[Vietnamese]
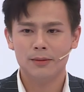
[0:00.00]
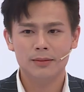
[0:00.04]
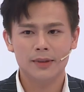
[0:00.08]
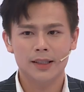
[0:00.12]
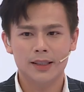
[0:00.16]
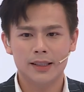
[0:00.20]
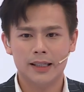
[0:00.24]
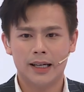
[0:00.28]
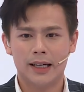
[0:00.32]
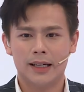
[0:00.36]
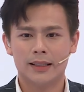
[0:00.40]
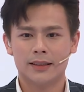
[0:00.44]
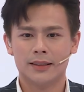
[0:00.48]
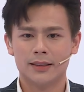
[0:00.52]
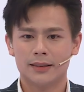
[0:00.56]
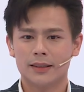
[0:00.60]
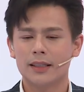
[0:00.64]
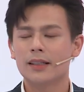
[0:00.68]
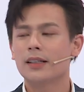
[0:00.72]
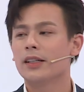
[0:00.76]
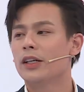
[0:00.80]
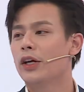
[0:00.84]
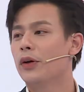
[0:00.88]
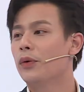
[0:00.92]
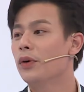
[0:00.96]
cũng như là được
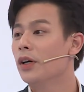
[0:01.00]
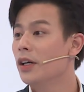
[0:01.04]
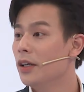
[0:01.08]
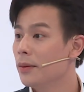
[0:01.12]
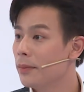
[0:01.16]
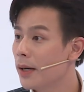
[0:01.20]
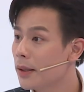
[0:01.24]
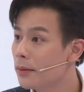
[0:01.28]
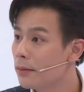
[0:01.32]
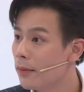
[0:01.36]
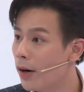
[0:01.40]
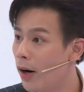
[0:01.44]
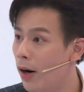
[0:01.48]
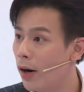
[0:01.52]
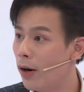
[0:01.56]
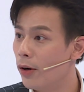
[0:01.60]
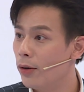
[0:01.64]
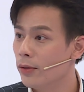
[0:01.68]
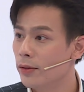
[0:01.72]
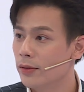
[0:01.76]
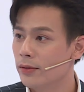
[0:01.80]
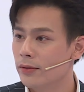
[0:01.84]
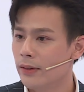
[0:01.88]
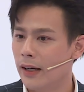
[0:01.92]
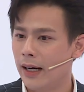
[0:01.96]
rất là nhiều người mến
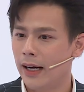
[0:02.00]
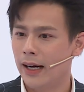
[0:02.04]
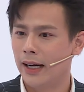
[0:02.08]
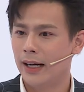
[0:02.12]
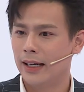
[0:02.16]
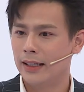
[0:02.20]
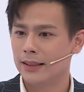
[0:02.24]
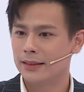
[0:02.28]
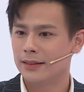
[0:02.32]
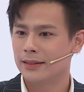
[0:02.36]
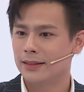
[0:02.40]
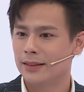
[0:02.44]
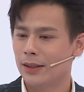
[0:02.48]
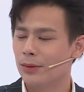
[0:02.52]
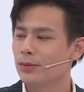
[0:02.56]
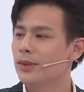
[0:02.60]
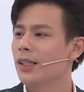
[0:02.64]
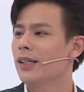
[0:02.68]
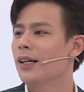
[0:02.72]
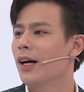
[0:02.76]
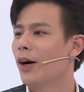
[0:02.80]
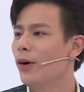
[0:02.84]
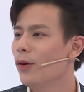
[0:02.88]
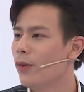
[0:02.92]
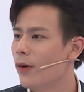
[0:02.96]
mộ, và trong
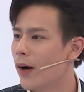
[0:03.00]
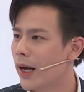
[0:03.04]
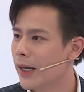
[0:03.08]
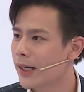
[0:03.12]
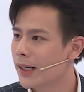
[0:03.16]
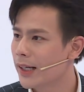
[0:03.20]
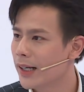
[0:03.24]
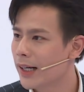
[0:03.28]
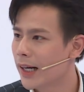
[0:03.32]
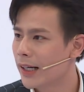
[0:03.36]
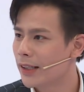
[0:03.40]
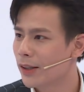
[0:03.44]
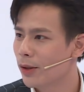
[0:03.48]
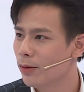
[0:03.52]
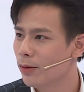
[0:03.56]
sân khấu của anh thì anh